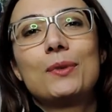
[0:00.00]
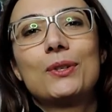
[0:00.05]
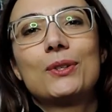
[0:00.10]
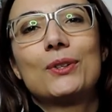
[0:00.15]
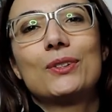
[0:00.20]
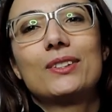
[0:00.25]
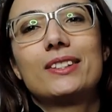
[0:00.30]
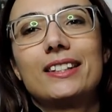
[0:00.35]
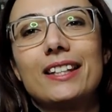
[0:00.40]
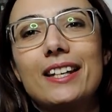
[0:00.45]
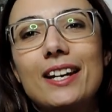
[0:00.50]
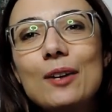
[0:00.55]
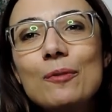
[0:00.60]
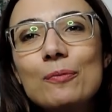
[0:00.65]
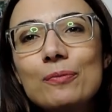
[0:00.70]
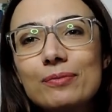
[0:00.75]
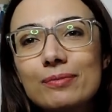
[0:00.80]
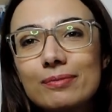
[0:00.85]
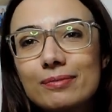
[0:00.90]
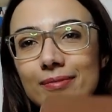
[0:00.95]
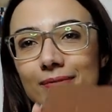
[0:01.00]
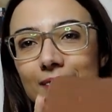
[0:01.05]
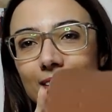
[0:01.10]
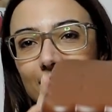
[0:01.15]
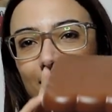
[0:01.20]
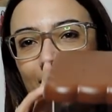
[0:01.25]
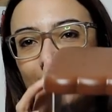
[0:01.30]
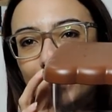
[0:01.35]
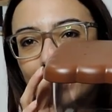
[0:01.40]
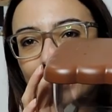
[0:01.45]
biscottiera
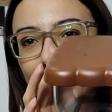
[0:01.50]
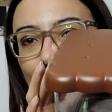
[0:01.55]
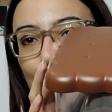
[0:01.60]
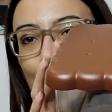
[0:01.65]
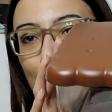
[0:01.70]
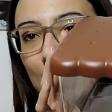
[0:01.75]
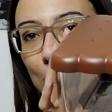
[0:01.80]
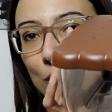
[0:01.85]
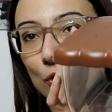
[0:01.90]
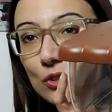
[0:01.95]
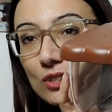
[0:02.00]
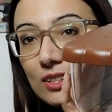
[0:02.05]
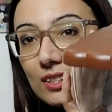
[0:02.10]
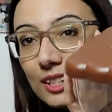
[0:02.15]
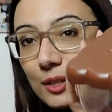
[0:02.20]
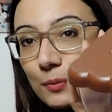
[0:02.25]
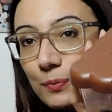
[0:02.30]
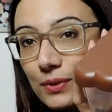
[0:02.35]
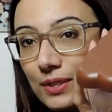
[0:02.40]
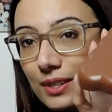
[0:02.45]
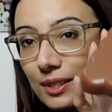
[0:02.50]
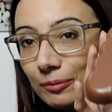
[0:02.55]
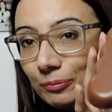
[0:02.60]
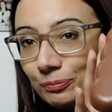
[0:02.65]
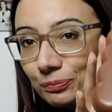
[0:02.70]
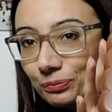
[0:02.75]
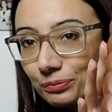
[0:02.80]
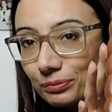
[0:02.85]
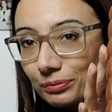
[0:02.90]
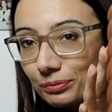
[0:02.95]
del marchio Snips.